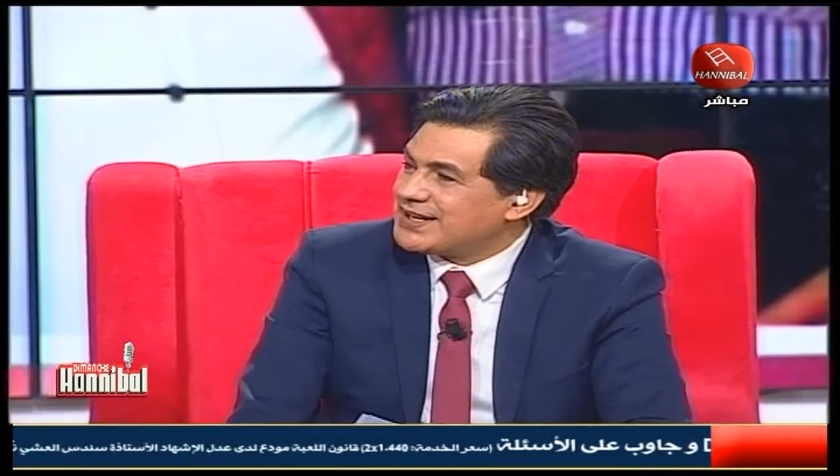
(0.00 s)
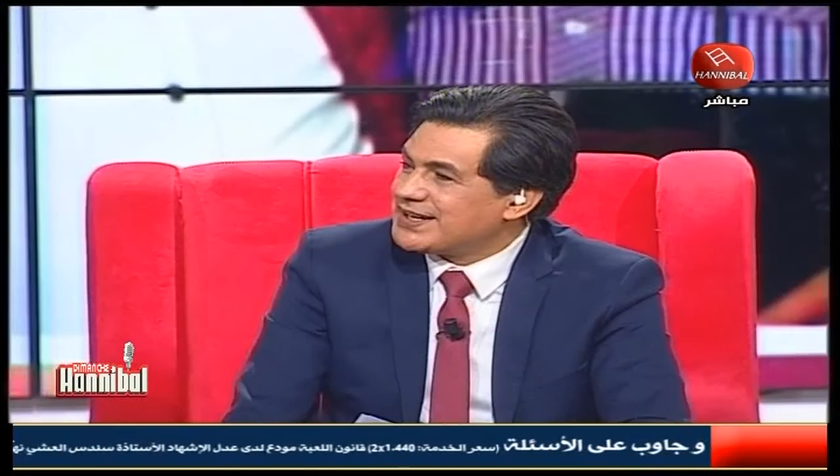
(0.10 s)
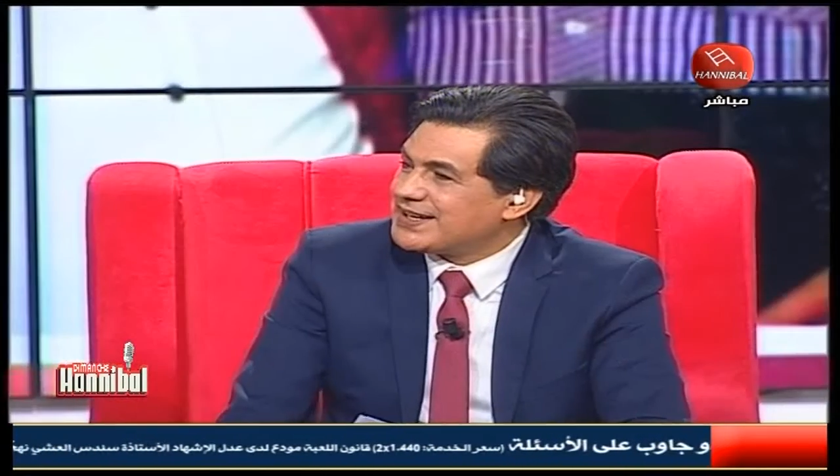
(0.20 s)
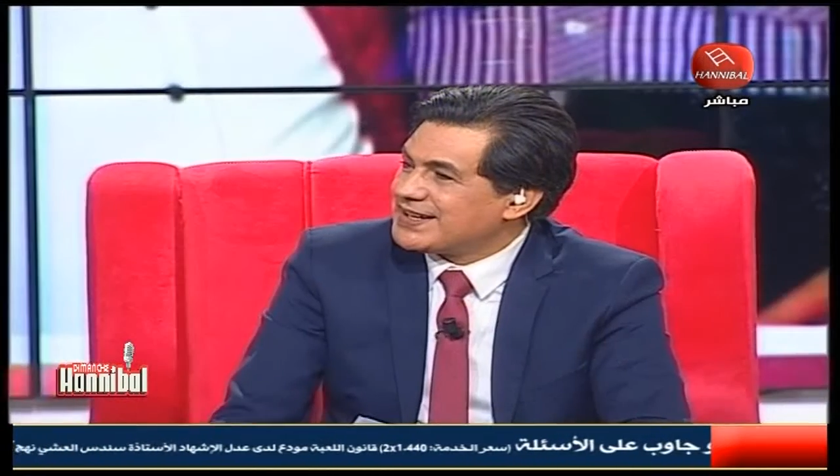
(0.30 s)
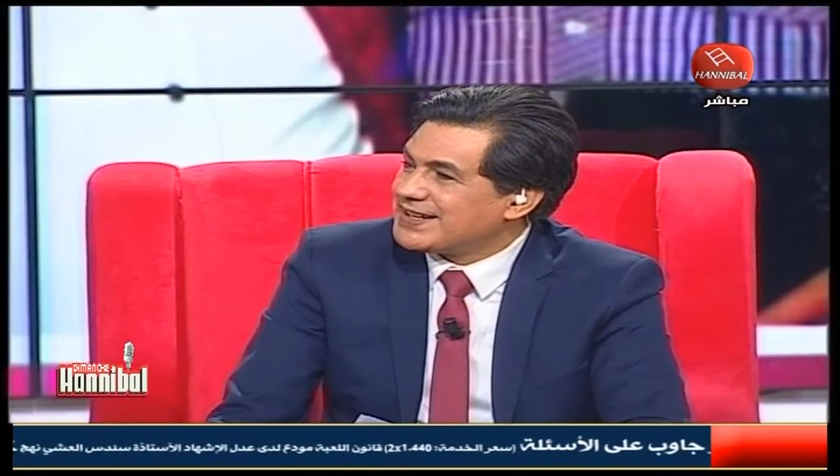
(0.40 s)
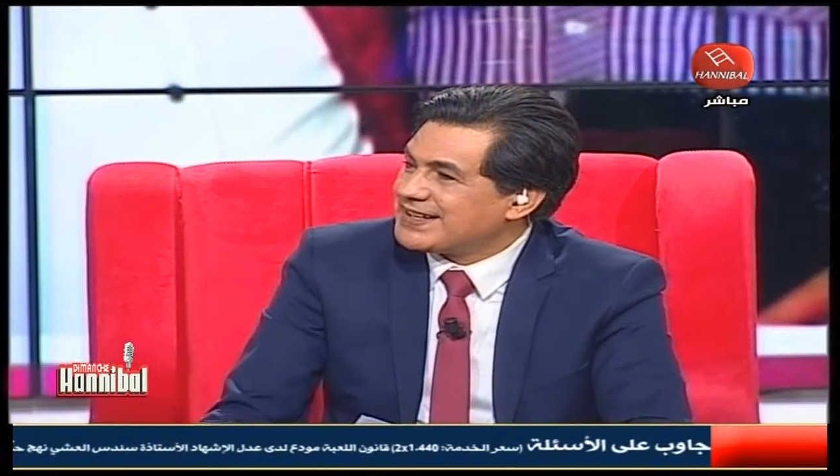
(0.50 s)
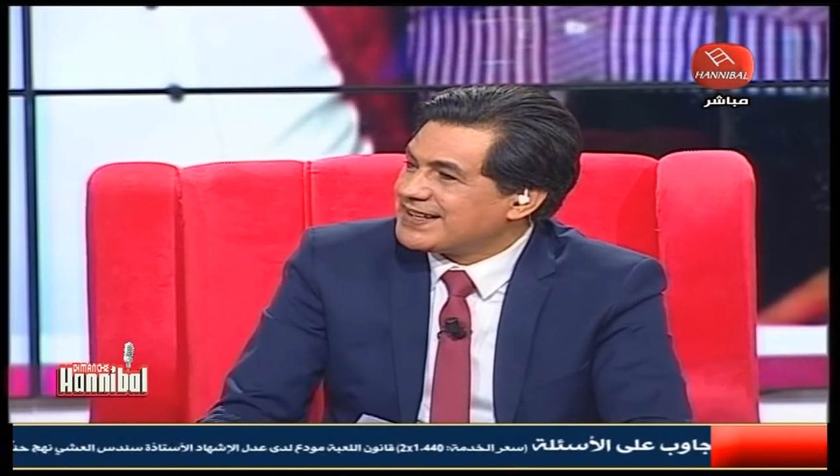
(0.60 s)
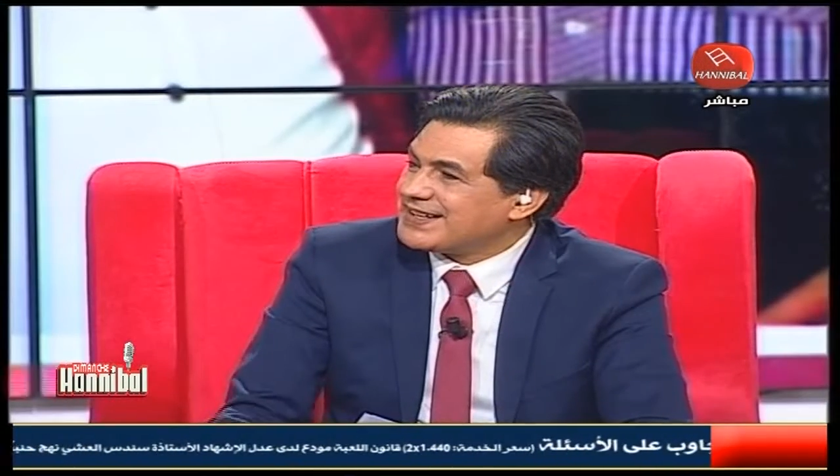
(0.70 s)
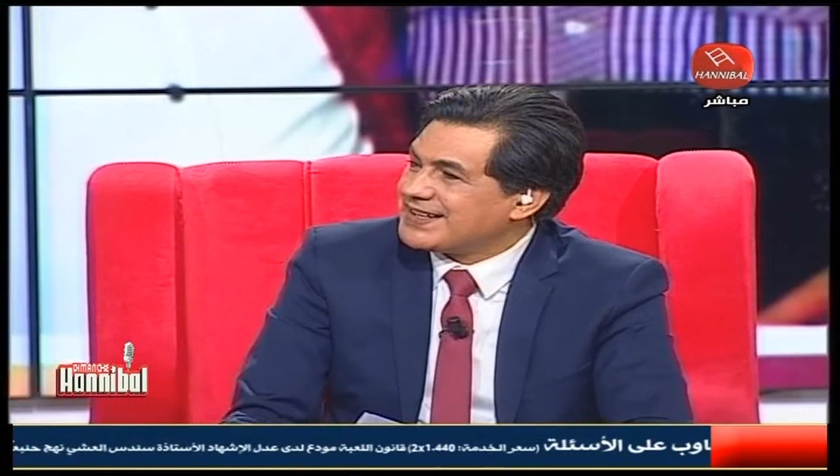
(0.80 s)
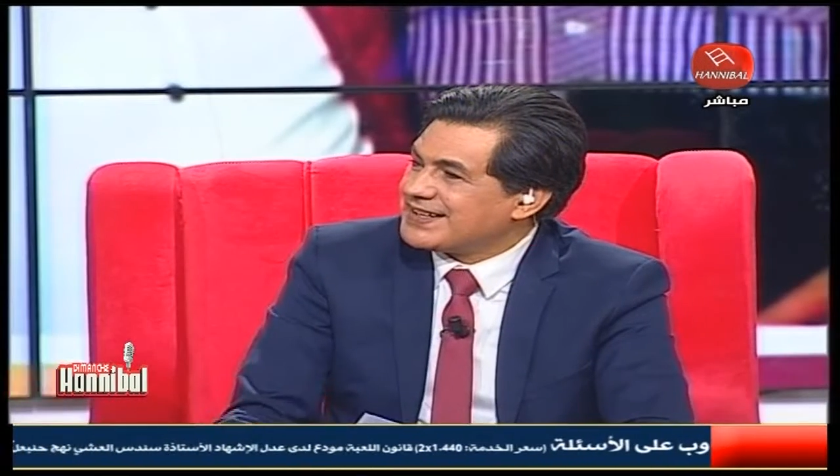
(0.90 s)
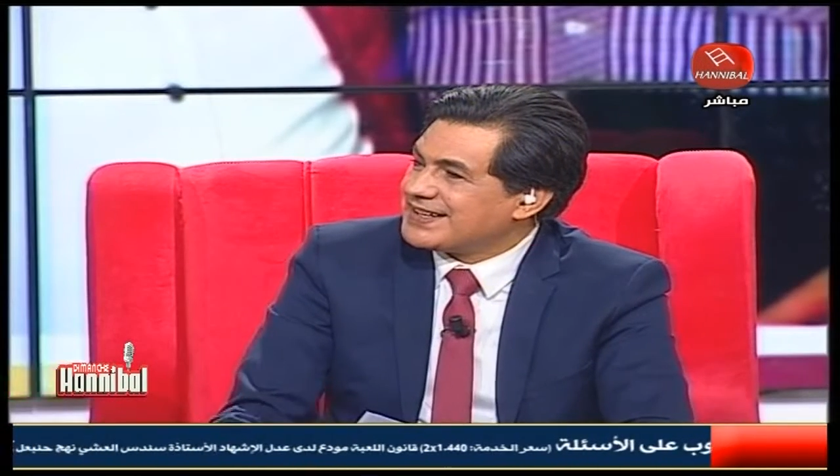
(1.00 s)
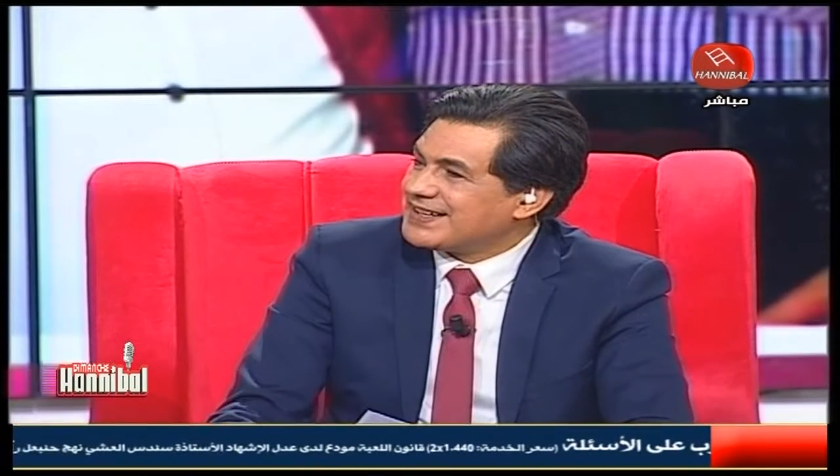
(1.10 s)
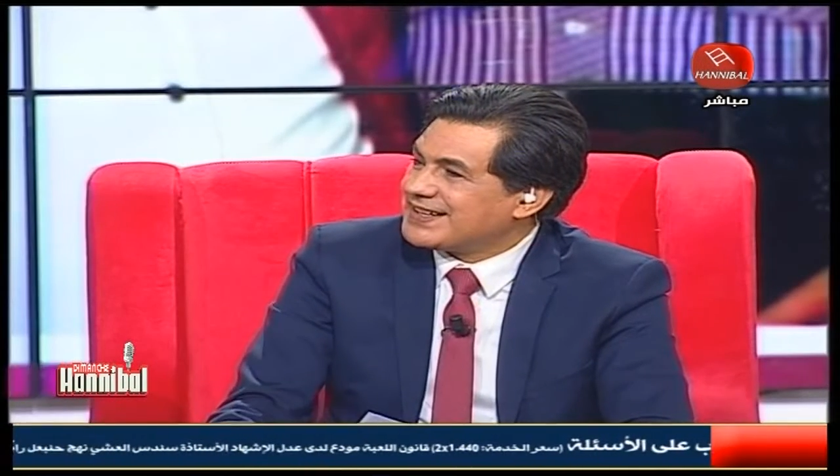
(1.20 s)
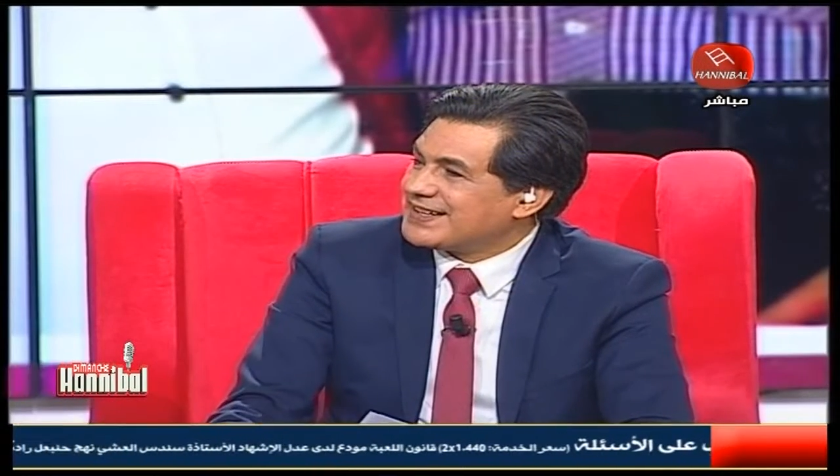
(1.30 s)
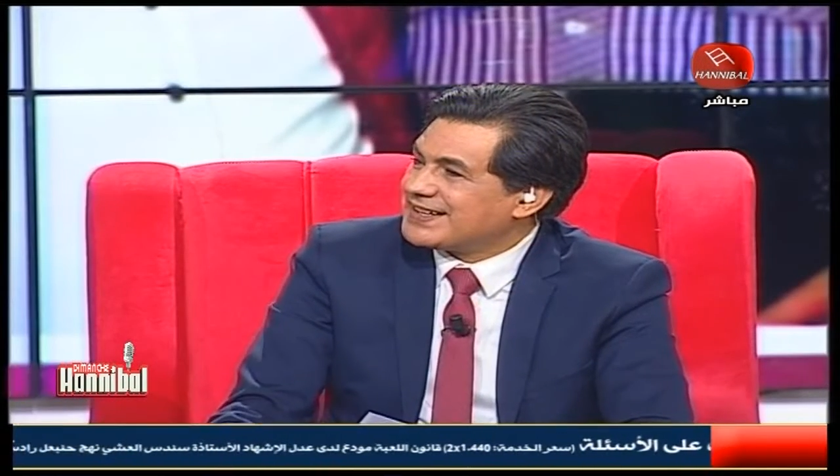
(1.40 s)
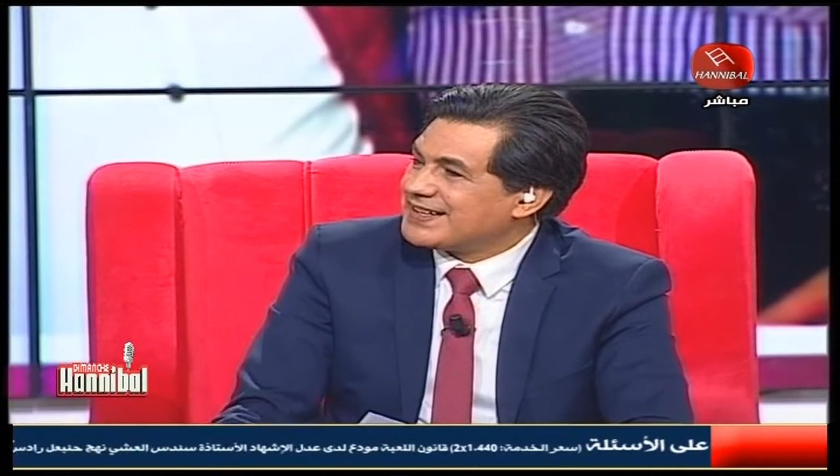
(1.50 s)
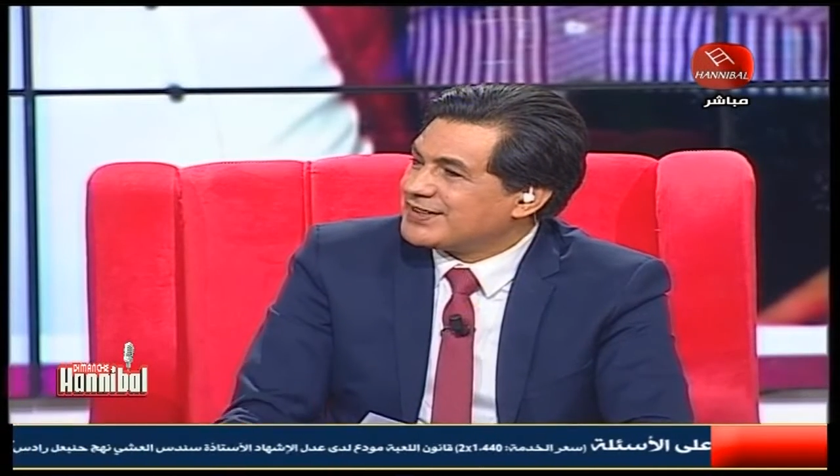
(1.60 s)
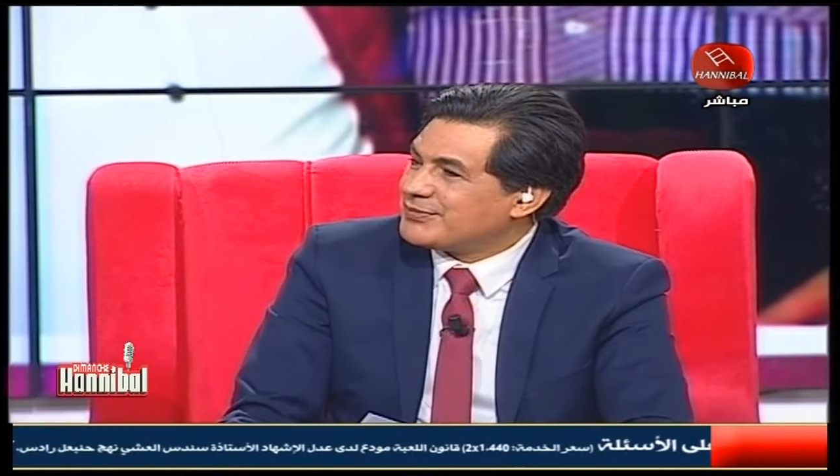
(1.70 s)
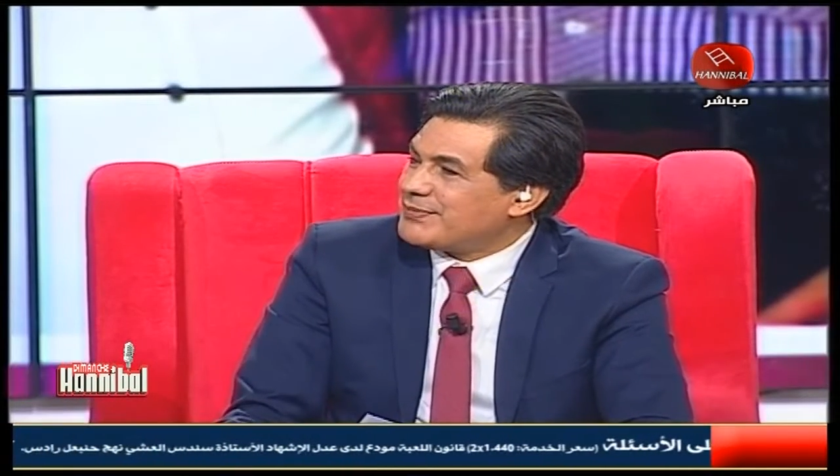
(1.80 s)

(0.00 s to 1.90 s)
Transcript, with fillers: للوسيكا كنت كور مع المحيط